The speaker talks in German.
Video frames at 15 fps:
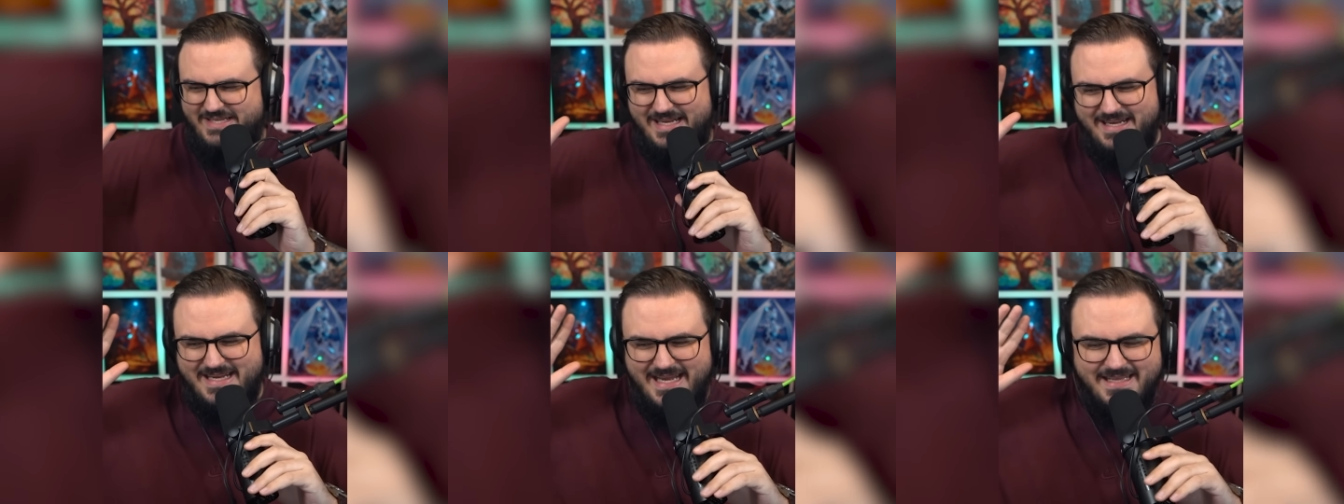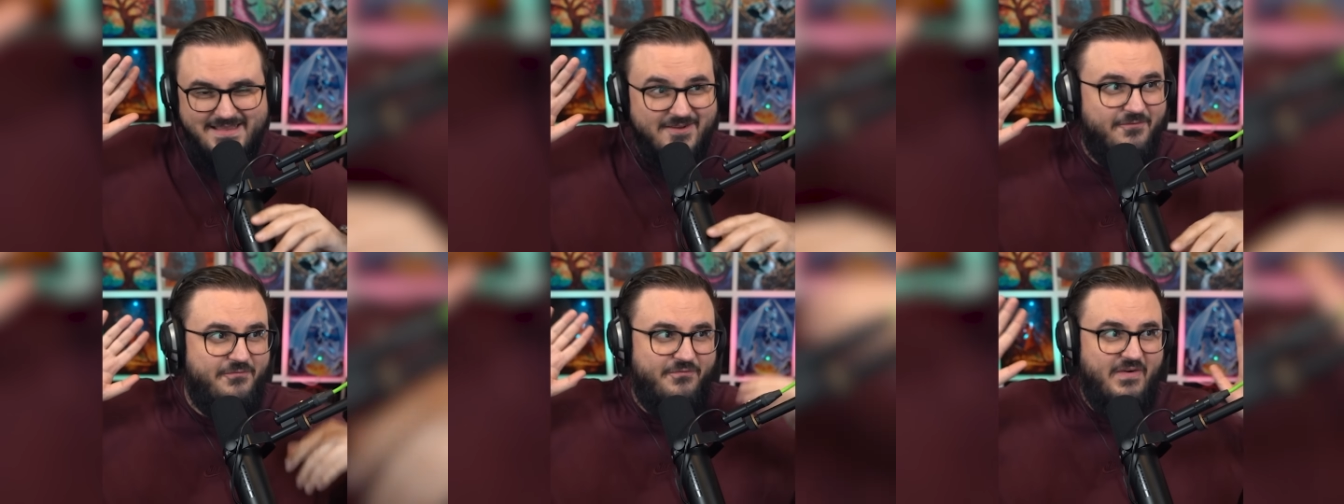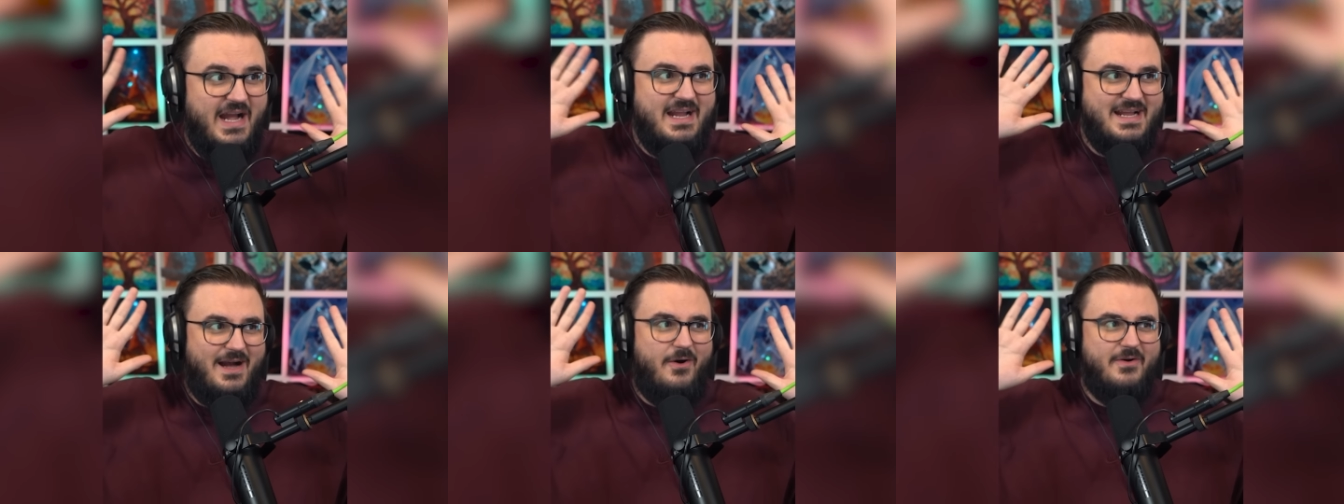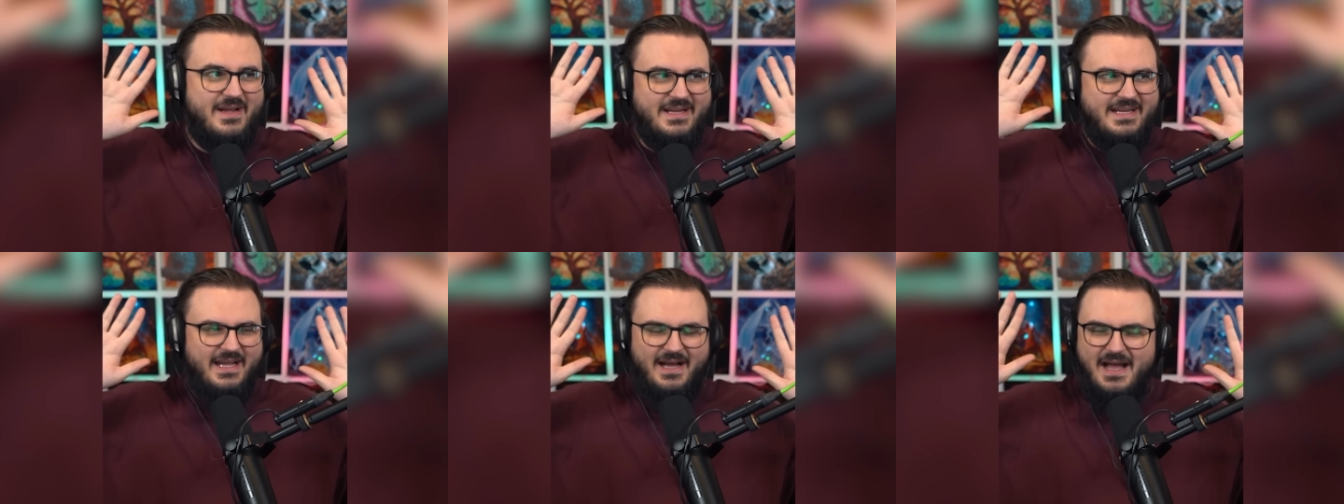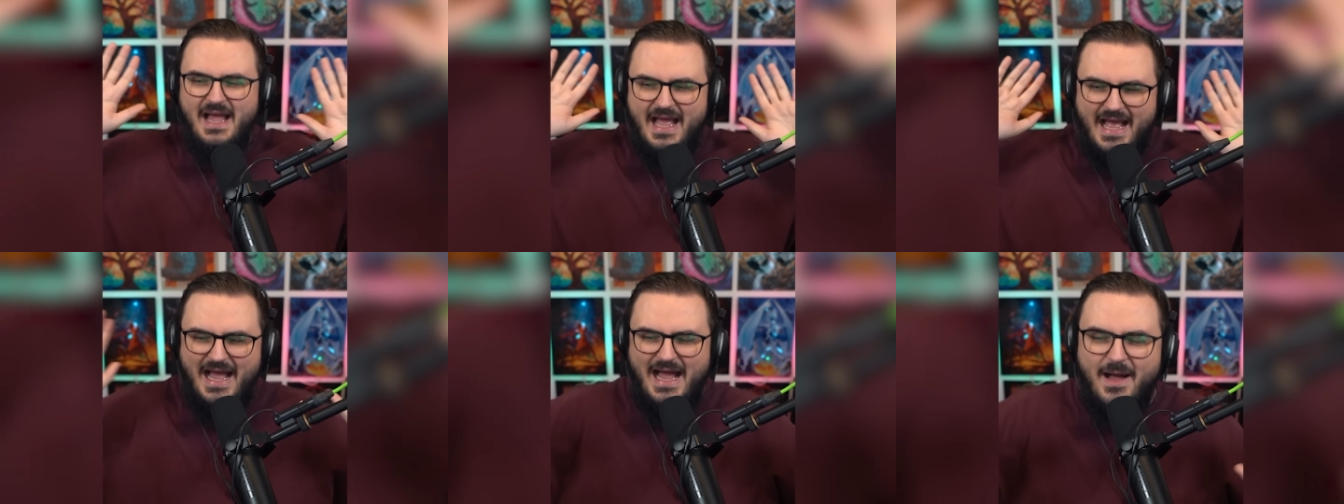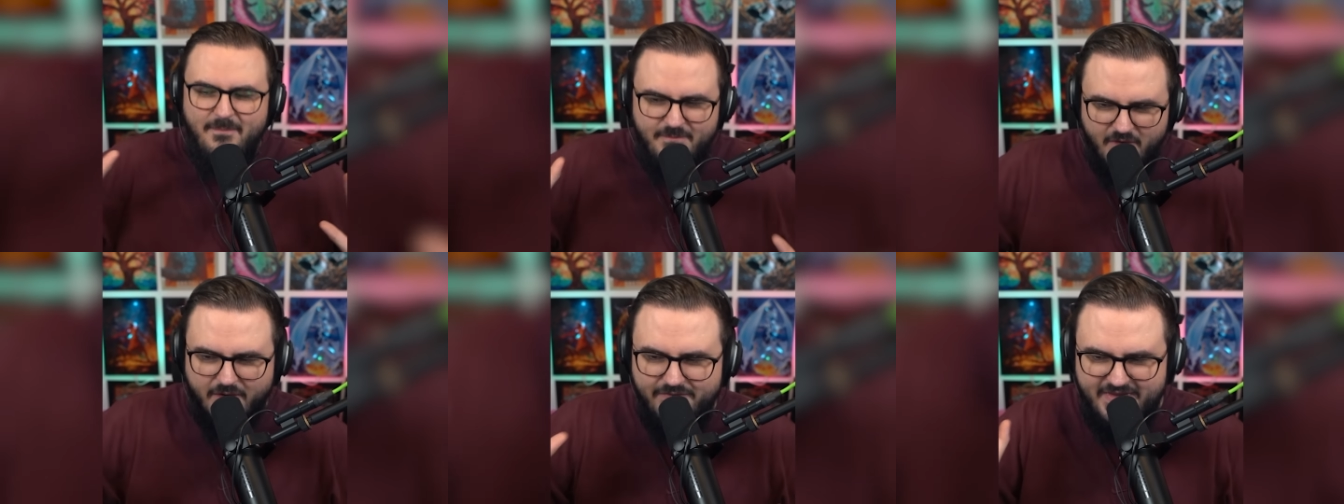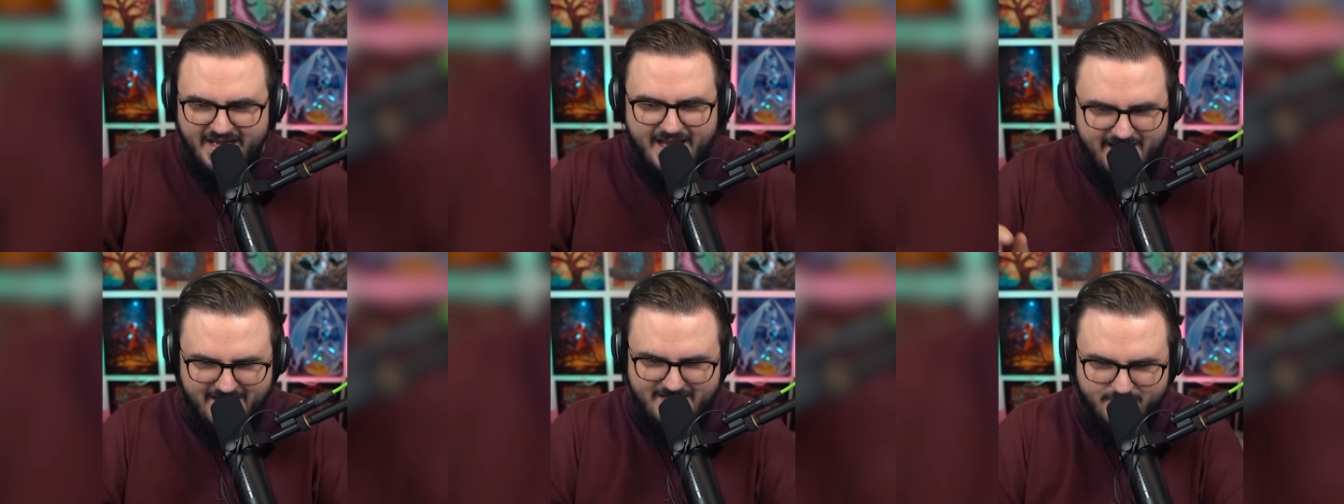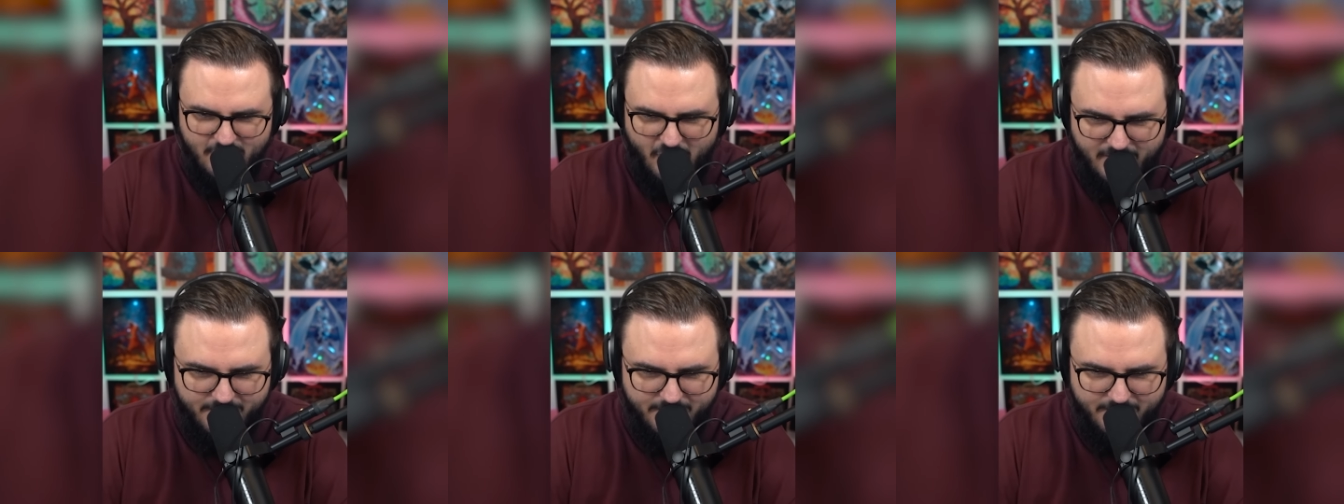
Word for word: Get the fuck out of here. I'm not there anymore.